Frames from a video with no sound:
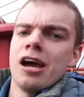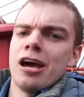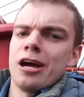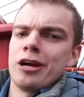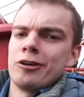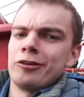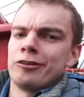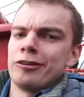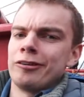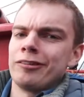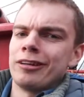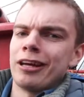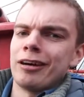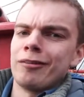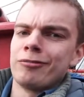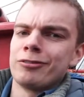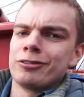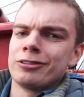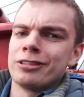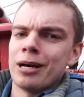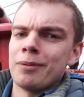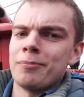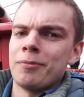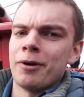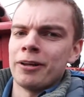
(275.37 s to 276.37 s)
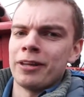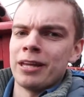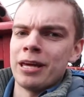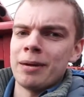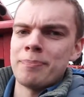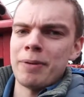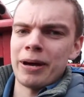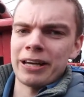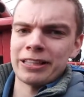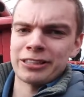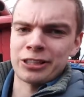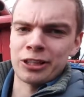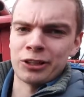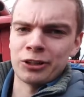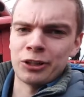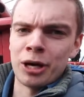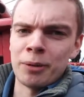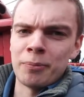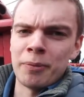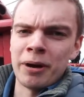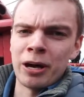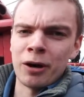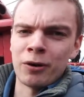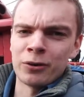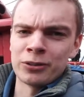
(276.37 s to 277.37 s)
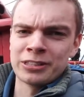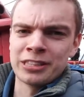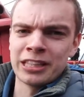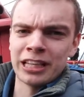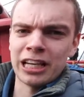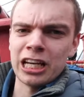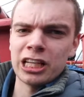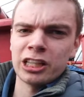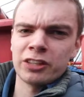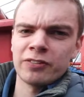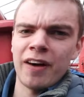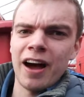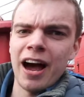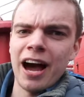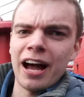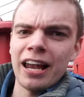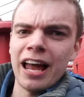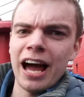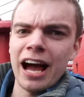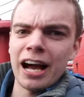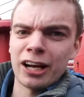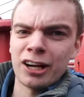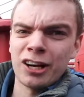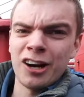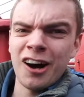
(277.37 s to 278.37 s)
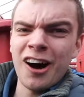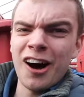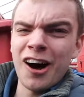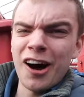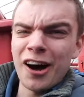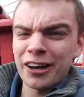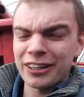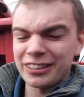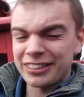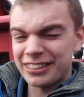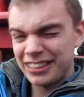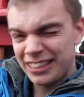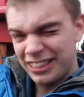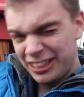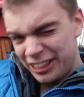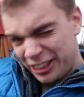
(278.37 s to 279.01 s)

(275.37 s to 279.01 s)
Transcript: Et je vous invite à vous abonner parce que demain, on se dirige vers la Corse.